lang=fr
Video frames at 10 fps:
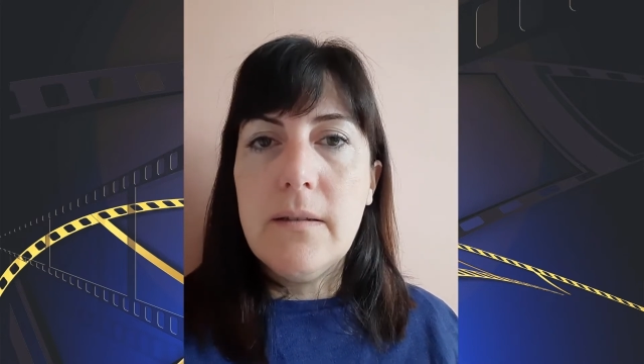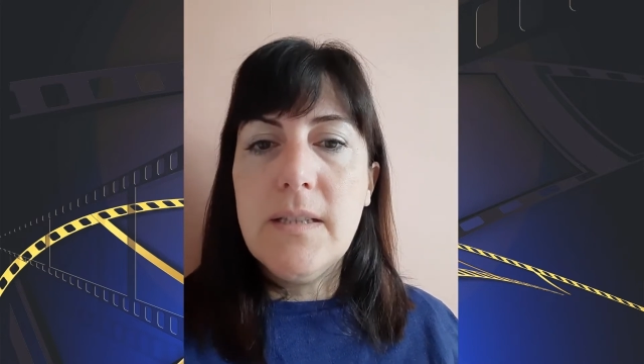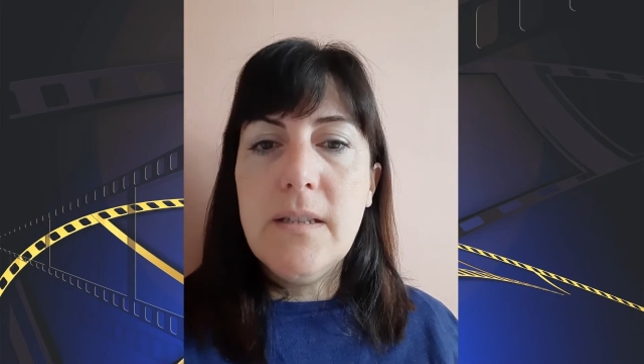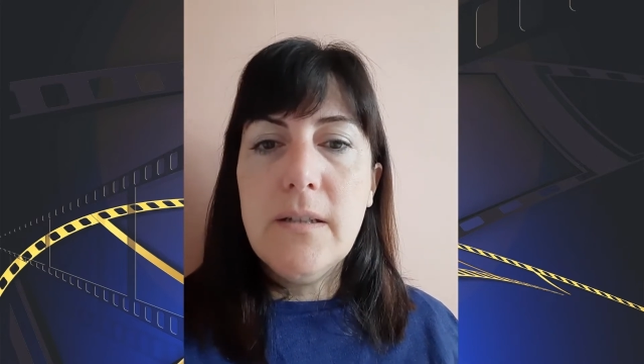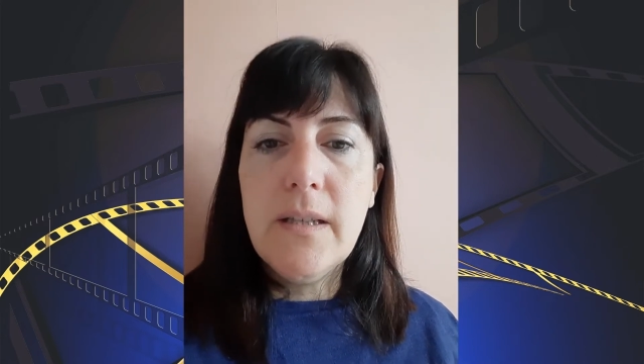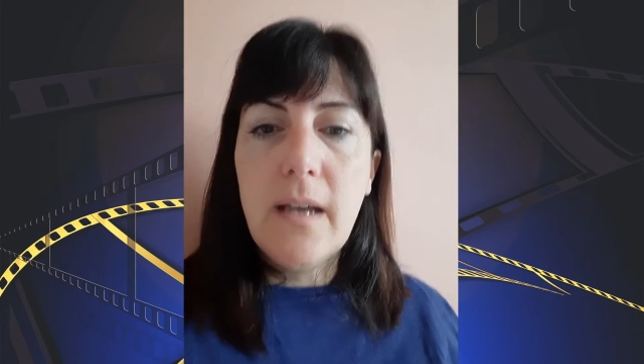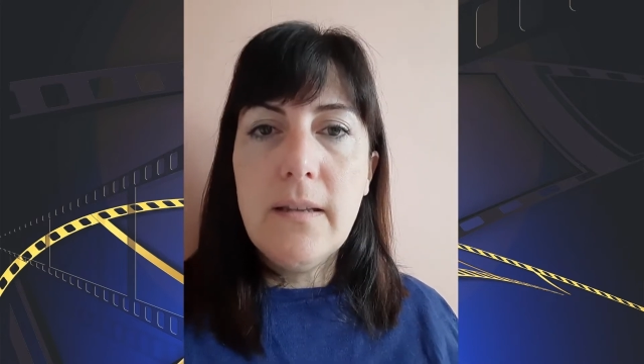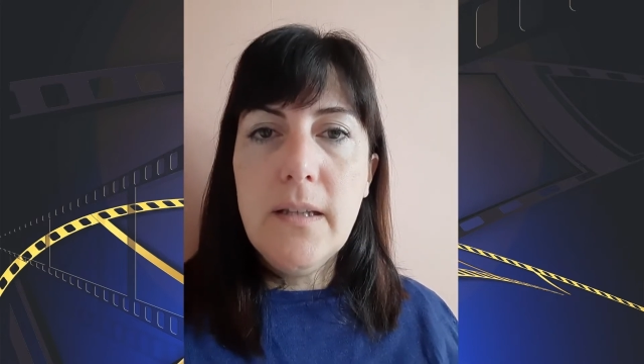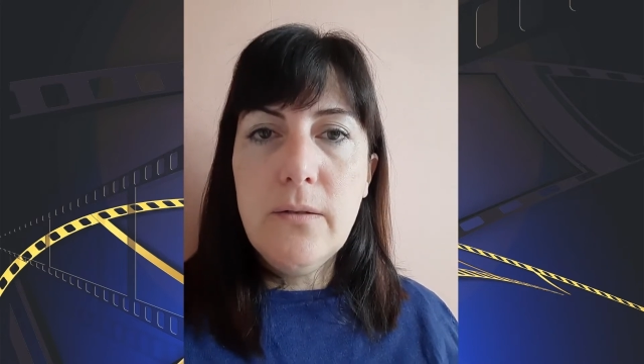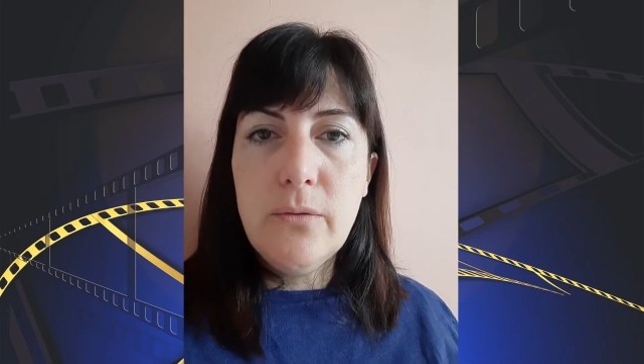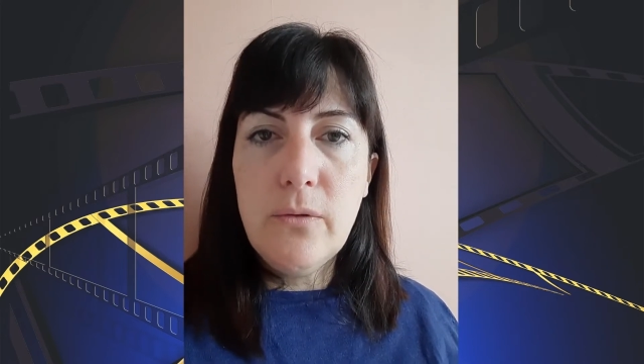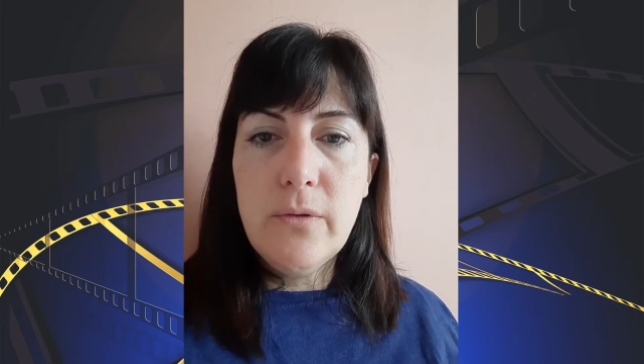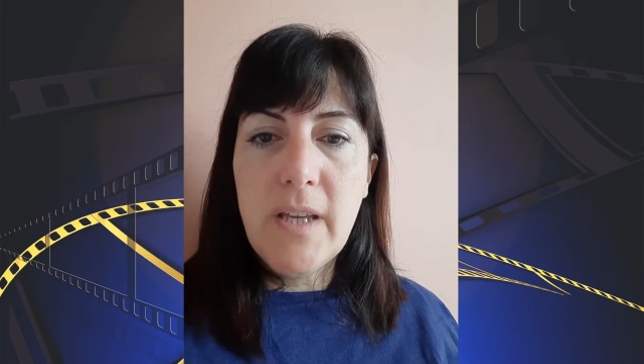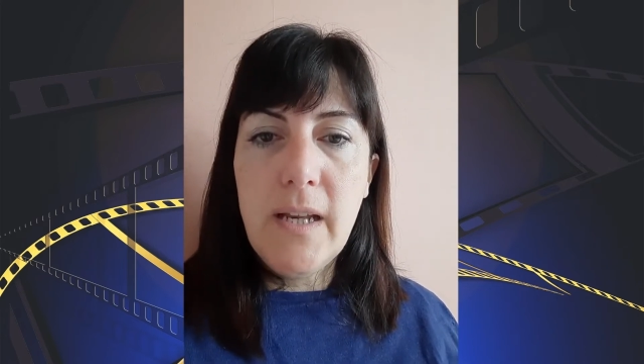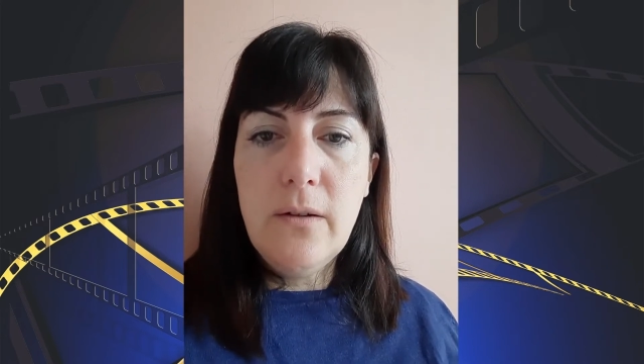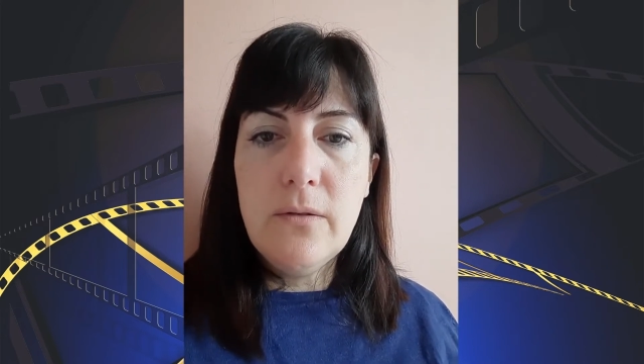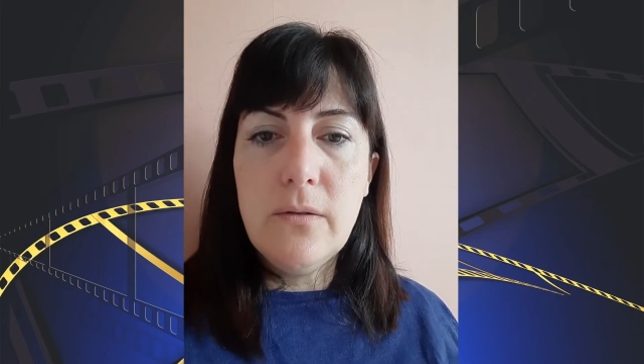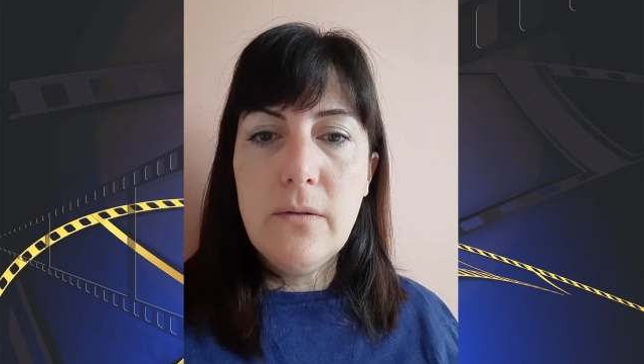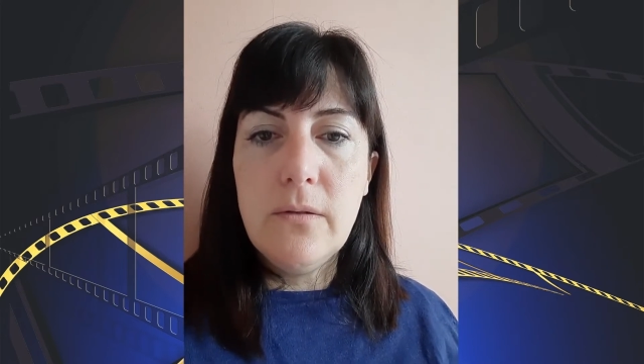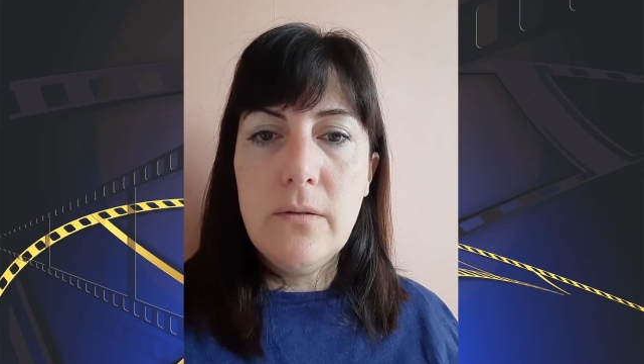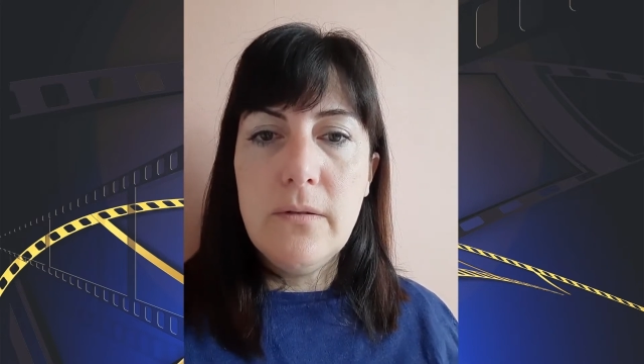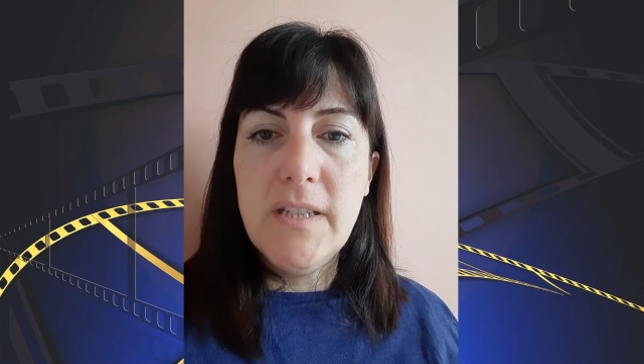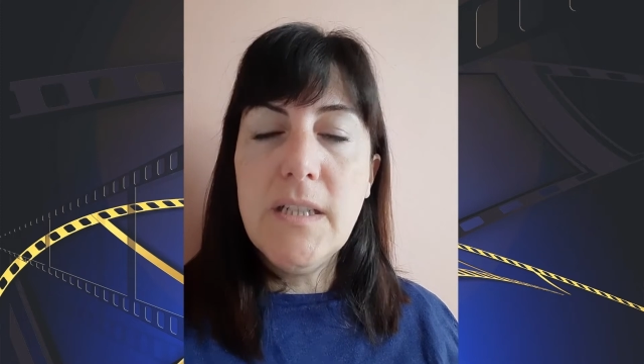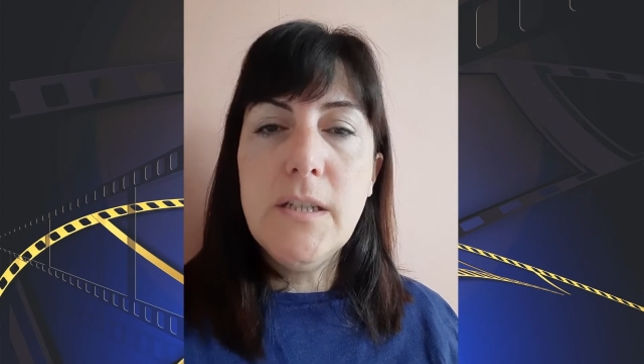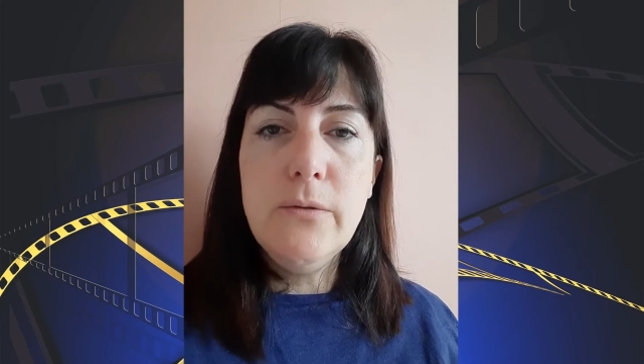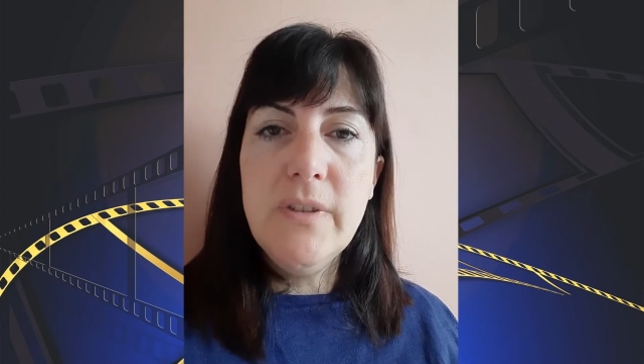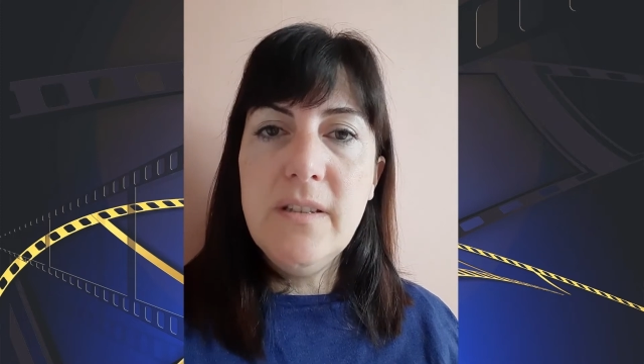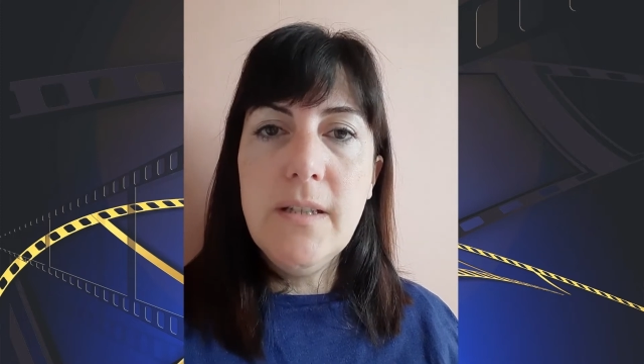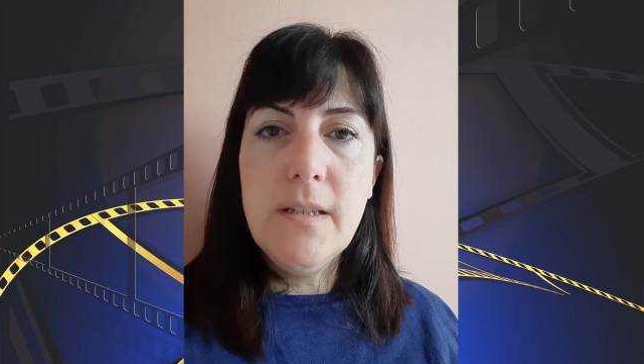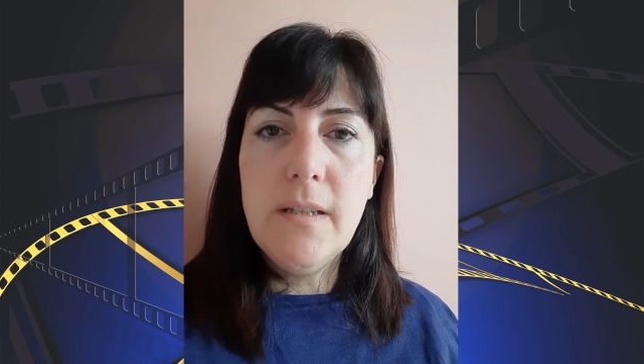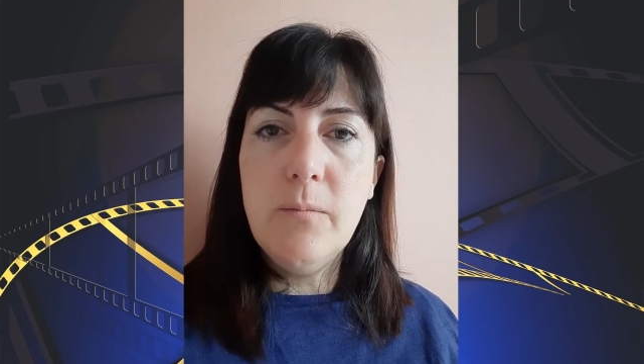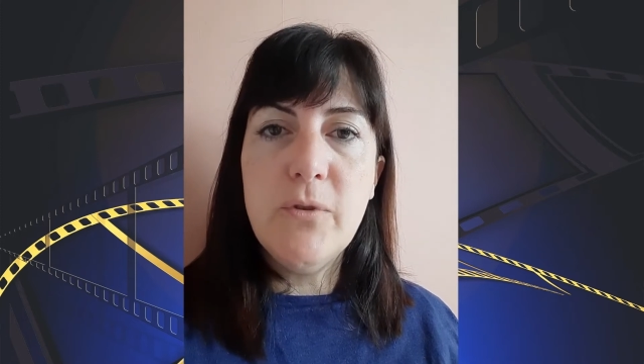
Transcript: c'est un carnet sur lequel, dès que j'ai une idée qui